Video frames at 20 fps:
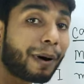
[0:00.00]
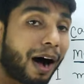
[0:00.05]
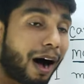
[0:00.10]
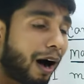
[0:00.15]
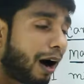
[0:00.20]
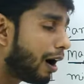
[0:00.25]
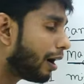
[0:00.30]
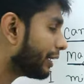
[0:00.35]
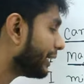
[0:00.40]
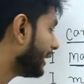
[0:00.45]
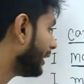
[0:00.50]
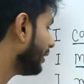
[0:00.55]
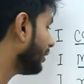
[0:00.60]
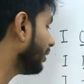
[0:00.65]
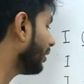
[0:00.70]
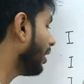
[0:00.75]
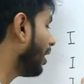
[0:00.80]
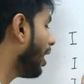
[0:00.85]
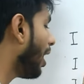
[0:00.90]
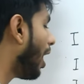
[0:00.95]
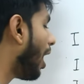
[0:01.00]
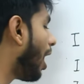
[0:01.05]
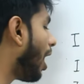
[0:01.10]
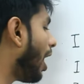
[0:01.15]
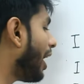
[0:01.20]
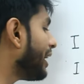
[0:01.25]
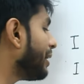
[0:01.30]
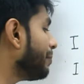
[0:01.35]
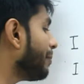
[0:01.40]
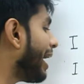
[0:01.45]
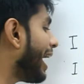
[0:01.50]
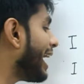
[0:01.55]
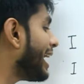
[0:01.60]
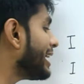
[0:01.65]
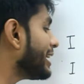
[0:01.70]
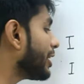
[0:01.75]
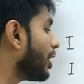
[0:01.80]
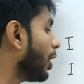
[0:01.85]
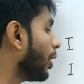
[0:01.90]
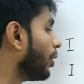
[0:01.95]
পারি আই মে
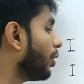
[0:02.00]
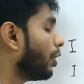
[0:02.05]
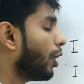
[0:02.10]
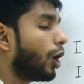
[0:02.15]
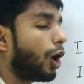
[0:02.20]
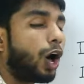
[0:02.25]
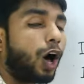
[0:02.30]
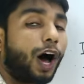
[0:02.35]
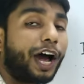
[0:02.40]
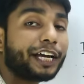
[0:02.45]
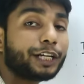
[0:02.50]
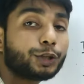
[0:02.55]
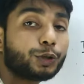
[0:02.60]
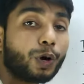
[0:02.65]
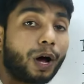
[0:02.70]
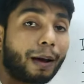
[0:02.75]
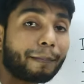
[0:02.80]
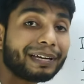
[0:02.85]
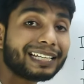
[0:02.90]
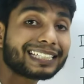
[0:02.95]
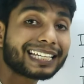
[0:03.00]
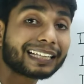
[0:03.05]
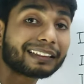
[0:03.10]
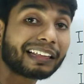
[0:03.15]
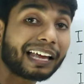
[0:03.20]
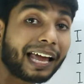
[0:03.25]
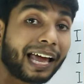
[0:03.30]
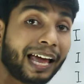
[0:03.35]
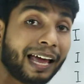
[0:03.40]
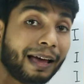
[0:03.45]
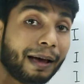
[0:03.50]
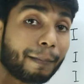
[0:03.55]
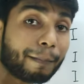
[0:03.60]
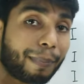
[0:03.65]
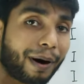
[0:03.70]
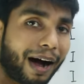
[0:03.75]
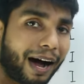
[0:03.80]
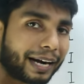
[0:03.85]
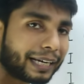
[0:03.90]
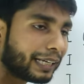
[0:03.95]
গো হয়তো আমি যেতে
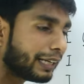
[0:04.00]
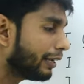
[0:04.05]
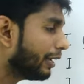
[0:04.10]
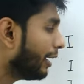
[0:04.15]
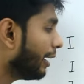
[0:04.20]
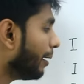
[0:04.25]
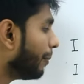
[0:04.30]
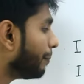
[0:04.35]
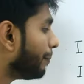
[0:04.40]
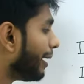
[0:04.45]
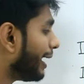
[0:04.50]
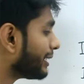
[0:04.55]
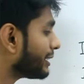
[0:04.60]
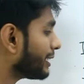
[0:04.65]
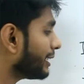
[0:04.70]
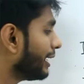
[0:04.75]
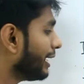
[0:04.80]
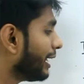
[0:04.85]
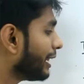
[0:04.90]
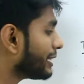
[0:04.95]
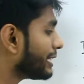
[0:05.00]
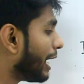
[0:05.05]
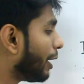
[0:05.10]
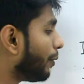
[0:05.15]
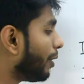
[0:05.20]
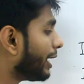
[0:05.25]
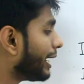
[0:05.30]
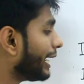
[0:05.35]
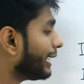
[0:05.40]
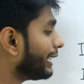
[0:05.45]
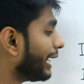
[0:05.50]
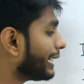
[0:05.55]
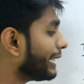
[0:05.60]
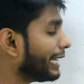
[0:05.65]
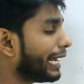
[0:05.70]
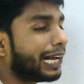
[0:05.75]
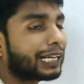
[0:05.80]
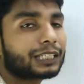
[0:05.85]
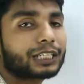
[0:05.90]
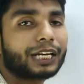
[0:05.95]
পারি বাট যাওয়ার একটা
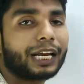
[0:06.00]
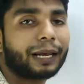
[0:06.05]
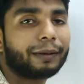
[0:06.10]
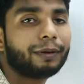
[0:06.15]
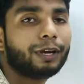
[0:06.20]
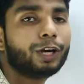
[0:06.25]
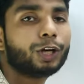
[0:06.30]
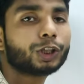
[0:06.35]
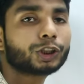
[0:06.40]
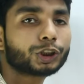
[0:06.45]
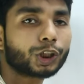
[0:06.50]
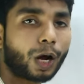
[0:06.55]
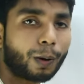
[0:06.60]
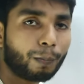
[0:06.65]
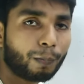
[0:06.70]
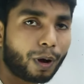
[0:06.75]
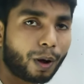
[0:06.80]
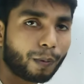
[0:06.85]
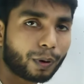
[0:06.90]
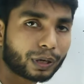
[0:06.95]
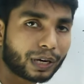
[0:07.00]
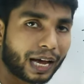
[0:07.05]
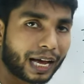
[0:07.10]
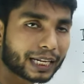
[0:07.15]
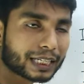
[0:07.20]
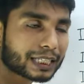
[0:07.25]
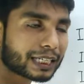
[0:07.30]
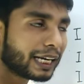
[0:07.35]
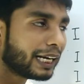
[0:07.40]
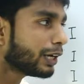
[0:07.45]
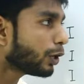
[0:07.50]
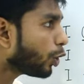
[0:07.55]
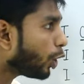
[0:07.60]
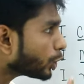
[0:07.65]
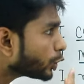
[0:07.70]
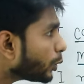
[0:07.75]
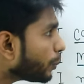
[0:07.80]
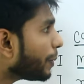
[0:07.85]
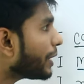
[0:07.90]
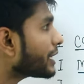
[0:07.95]
কি আছে সম্ভাবনা আছে এটা
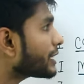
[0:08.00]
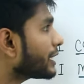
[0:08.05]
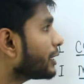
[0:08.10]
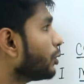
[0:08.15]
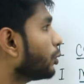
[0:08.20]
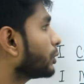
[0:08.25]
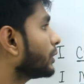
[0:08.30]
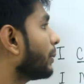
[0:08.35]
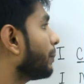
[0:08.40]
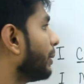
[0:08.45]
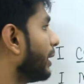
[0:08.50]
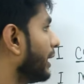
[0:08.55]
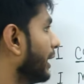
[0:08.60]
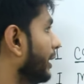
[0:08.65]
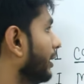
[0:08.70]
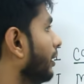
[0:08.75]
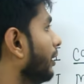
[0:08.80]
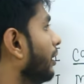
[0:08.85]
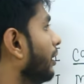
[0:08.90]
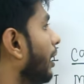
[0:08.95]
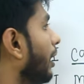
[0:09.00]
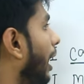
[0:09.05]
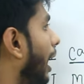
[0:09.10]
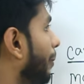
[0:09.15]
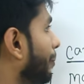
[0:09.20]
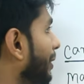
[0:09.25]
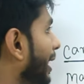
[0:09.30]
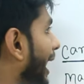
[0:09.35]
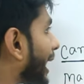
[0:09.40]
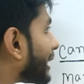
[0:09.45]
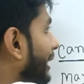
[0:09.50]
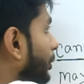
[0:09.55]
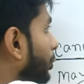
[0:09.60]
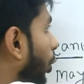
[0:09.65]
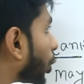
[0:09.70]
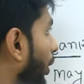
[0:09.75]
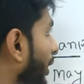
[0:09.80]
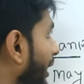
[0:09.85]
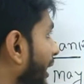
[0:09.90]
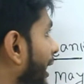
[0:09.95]
কত পার্সেন্ট হতে পারে আমরা একটা
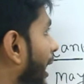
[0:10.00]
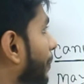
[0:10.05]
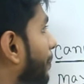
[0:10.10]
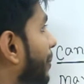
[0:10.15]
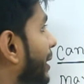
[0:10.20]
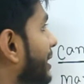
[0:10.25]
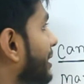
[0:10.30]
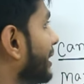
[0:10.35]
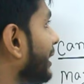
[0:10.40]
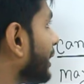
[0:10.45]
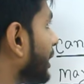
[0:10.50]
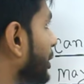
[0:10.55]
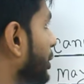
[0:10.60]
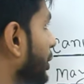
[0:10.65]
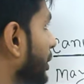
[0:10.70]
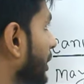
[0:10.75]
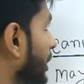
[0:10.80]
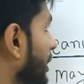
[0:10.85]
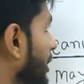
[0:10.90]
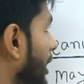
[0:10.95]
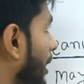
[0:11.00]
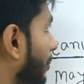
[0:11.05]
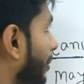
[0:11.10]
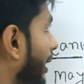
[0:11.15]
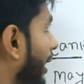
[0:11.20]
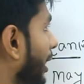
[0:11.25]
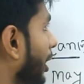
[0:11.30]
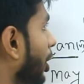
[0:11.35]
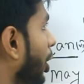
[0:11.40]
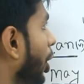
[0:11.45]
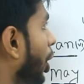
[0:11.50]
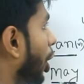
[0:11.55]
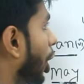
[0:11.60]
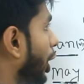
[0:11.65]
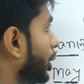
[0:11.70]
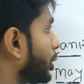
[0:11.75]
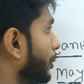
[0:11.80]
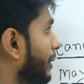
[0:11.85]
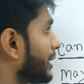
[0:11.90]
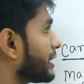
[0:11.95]
ধরে নিলাম পার্সেন্টেজ হিসাবে
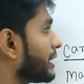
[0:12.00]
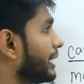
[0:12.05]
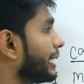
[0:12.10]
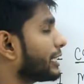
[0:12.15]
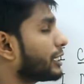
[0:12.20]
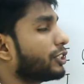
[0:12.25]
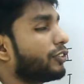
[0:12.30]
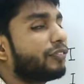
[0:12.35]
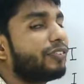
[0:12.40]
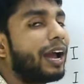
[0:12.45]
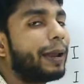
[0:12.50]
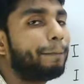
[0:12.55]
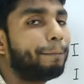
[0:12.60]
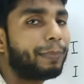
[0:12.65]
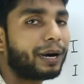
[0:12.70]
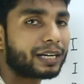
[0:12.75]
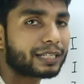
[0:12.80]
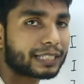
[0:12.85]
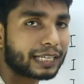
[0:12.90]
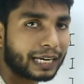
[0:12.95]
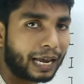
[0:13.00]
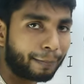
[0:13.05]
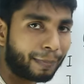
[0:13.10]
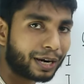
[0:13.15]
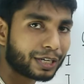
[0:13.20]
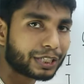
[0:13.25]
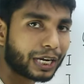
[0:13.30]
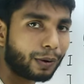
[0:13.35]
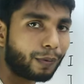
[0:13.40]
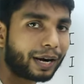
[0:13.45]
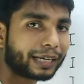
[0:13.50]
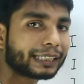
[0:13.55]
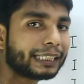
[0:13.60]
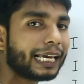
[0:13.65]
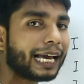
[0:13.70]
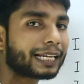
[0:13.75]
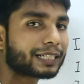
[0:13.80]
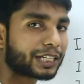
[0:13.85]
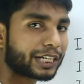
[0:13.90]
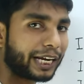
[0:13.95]
হয়তো বা সিক্সটি ফাইভ পার্সেন্ট আমার যাওয়ার কি
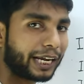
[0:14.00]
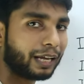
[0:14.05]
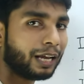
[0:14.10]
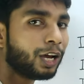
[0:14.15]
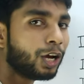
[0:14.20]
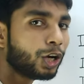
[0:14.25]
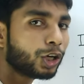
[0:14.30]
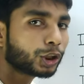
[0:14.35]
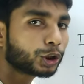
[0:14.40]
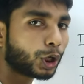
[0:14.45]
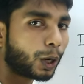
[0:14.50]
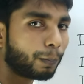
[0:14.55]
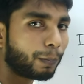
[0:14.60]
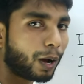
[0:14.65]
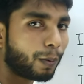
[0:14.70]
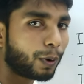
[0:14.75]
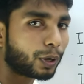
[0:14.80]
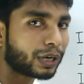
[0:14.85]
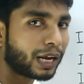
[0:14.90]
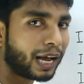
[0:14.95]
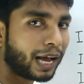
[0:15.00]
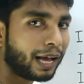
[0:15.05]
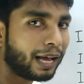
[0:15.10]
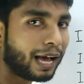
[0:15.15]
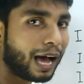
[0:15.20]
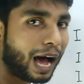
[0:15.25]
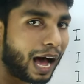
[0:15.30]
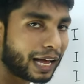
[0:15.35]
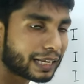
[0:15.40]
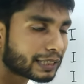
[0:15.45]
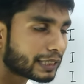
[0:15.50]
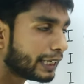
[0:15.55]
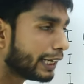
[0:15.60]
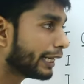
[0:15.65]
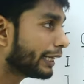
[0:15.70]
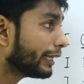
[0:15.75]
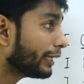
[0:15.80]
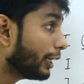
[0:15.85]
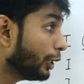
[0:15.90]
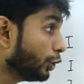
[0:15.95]
আছে সম্ভাবনা আছে
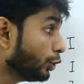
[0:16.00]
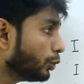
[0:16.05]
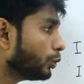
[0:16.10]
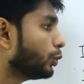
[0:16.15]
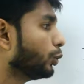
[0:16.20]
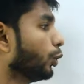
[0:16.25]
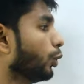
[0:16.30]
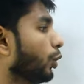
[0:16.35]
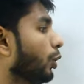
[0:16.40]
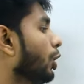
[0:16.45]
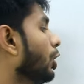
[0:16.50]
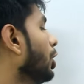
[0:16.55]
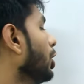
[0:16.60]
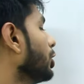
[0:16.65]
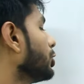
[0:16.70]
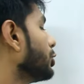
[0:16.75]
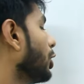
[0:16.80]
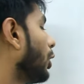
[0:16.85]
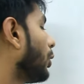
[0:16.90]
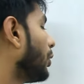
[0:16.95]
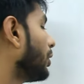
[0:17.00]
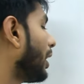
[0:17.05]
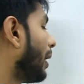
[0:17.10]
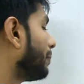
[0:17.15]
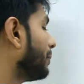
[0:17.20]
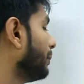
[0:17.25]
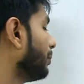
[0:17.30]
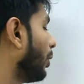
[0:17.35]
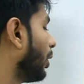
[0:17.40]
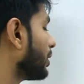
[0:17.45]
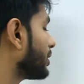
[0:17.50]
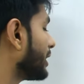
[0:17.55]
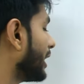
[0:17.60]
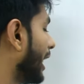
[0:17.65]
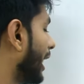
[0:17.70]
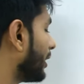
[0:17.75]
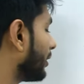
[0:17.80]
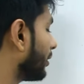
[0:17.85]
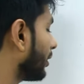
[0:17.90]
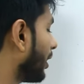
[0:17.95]
কিন্তু যখন আপনি বলছেন